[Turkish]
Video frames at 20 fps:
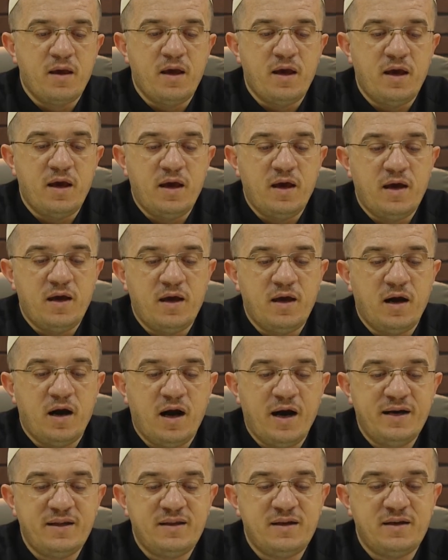e,
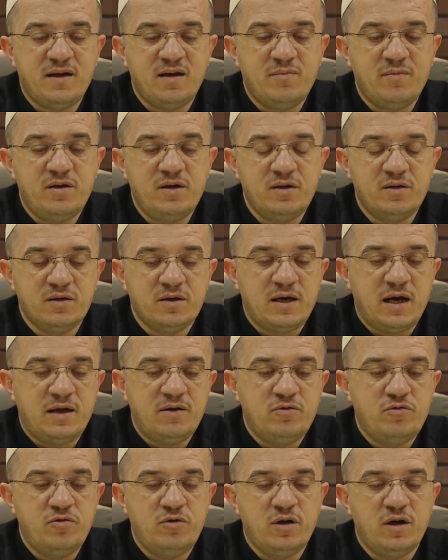ayet-i kerimenin
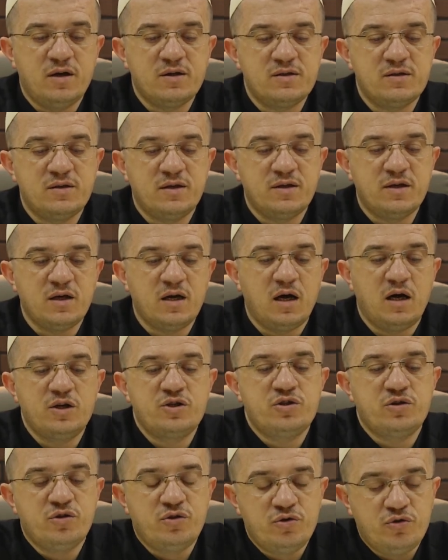kendi dünyasındaki
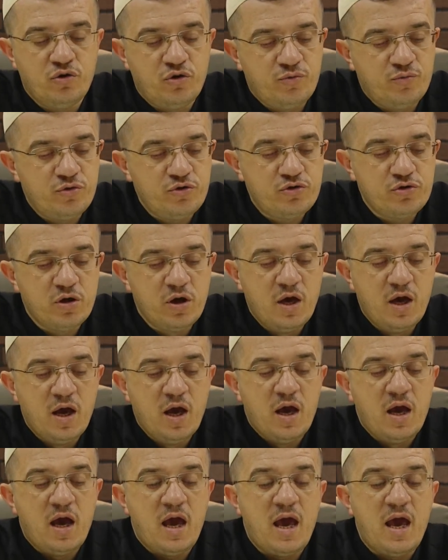karşılığını görmüş.
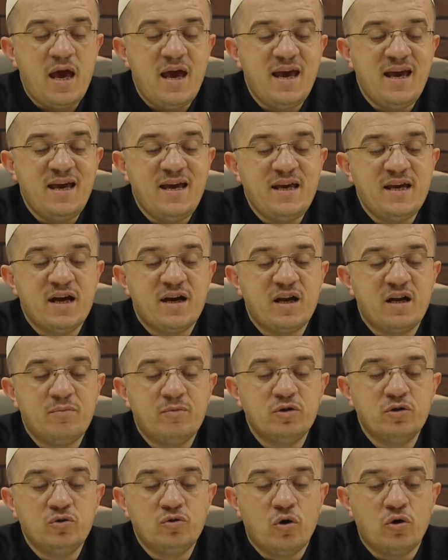Ey
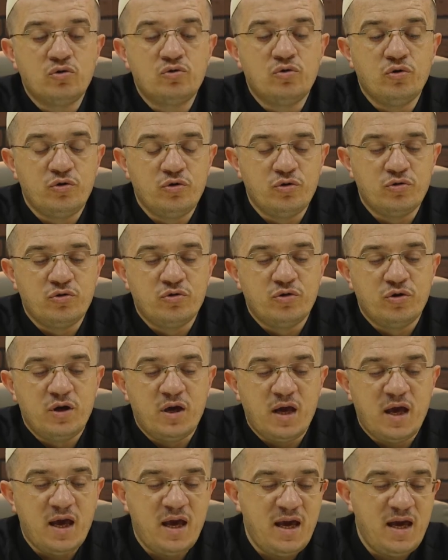yaramın doktoru,
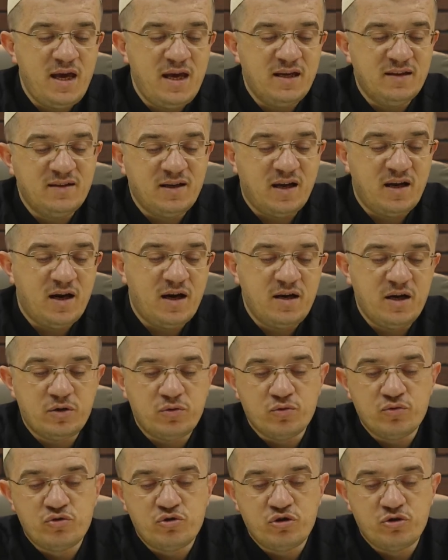ey
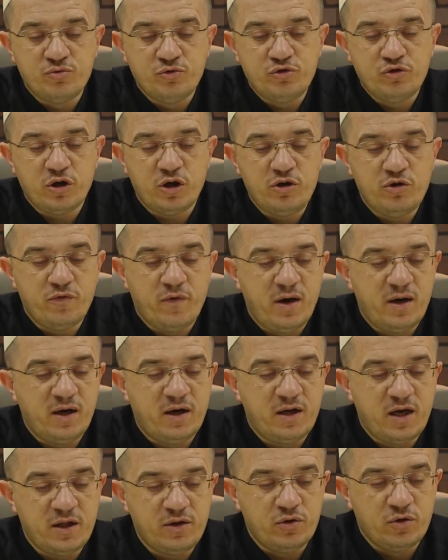dalalet uçurumunda
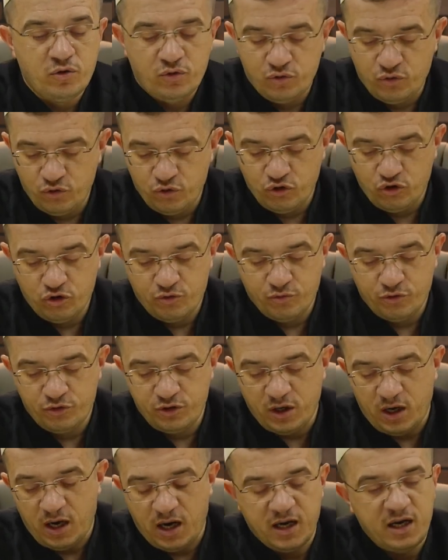yuvarlanan
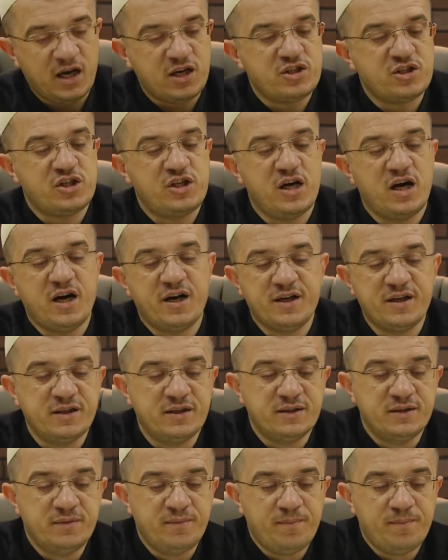ruhumun halaskarı